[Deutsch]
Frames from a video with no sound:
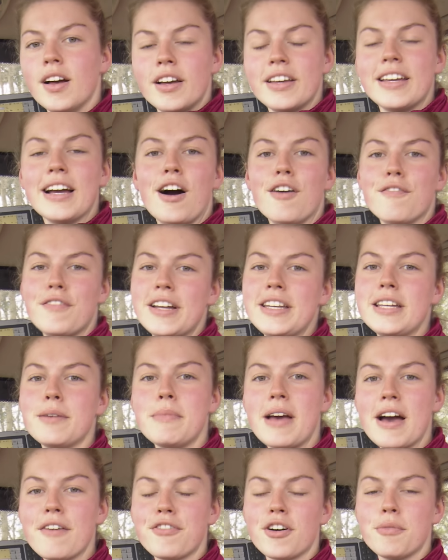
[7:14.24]
Ja, und wenn ihr
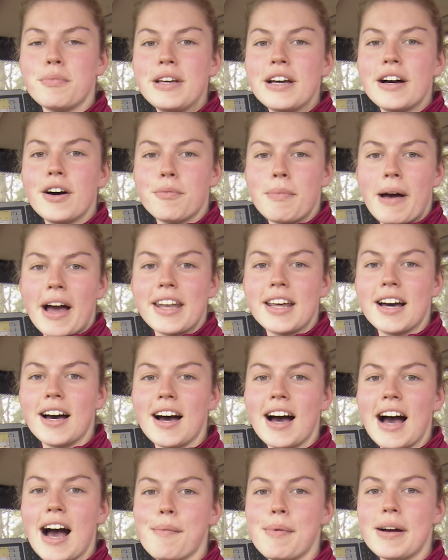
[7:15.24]
mehr von mir und meiner
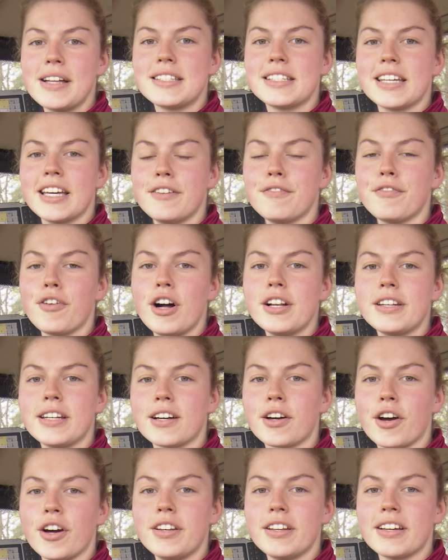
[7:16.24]
Arbeit sehen wollt,
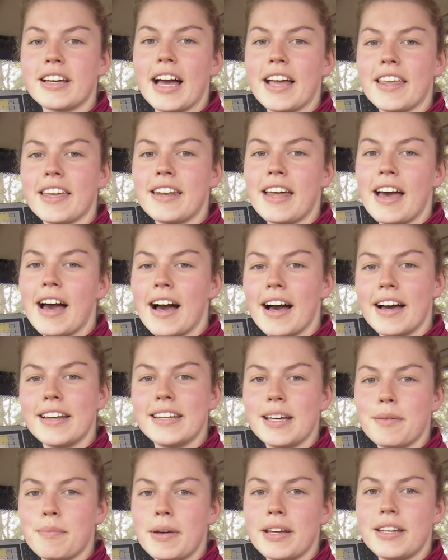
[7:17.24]
dann könnt ihr gerne in der
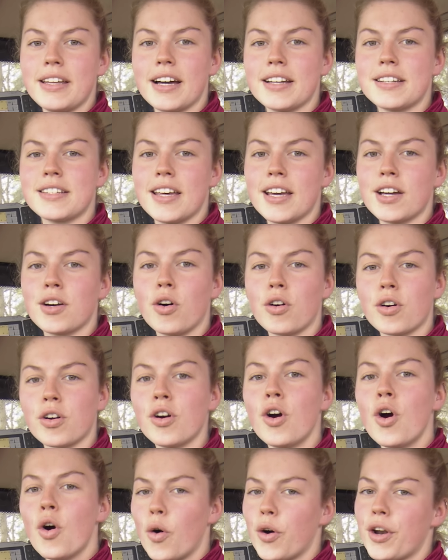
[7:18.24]
ARD Mediathek gucken
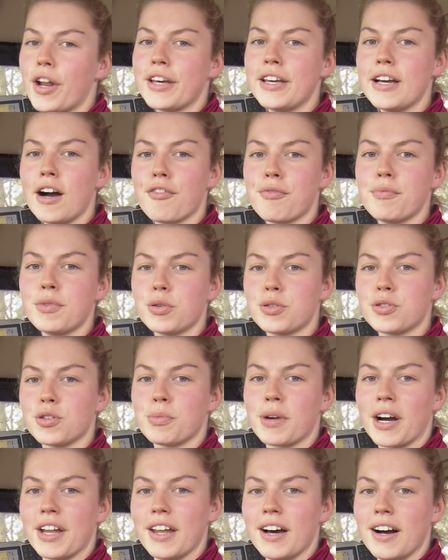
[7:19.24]
oder hier auf dem
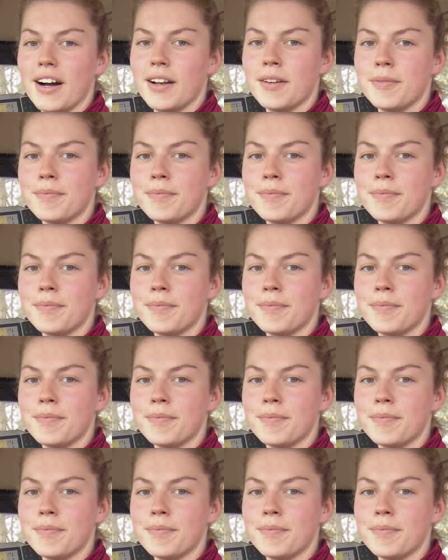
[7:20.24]
YouTube-Kanal.